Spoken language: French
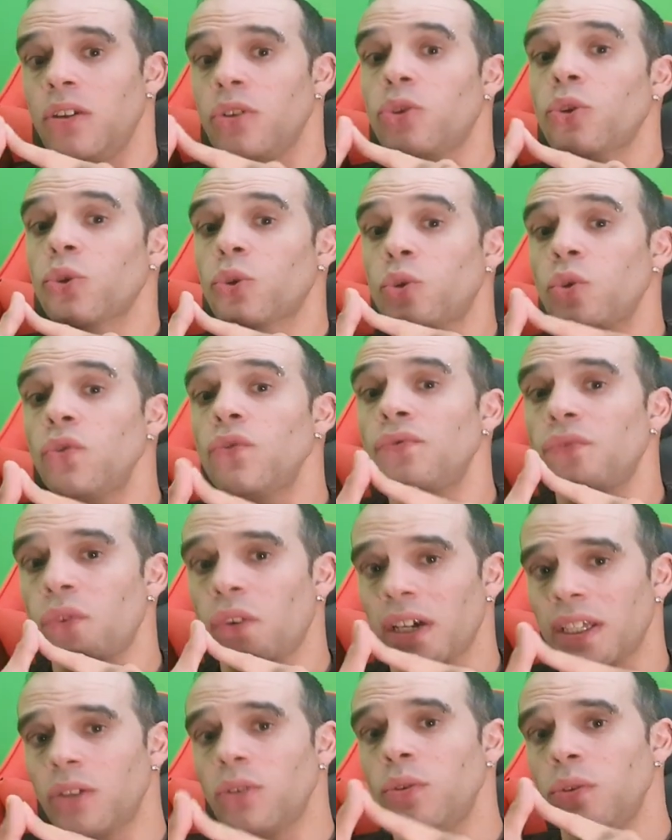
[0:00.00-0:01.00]
Sur tous vos
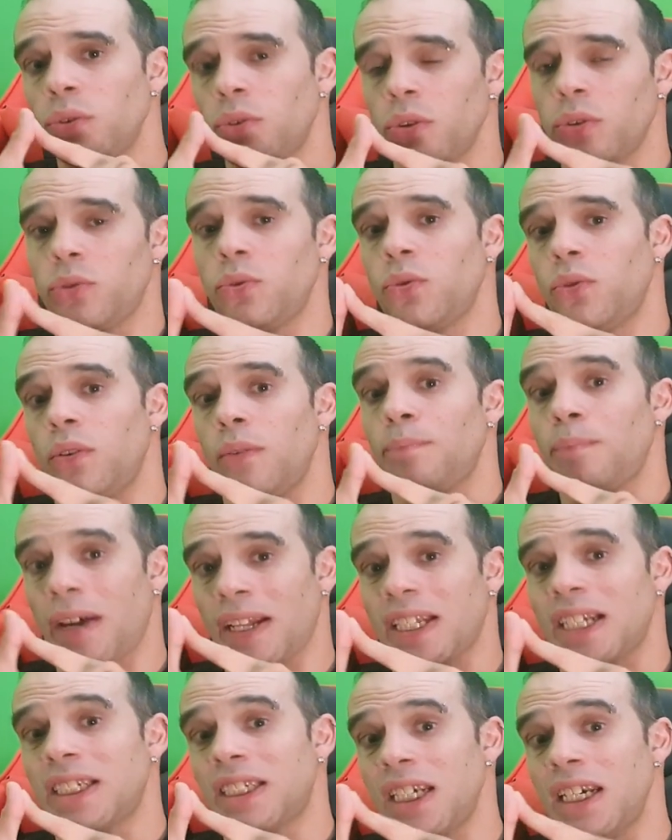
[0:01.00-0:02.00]
réseaux sociaux,
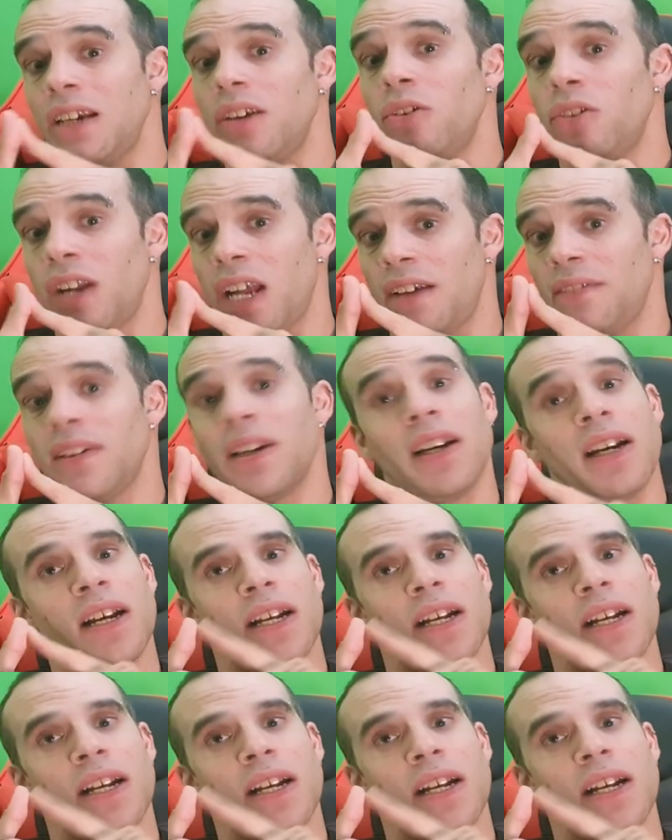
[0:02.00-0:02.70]
partagez le live.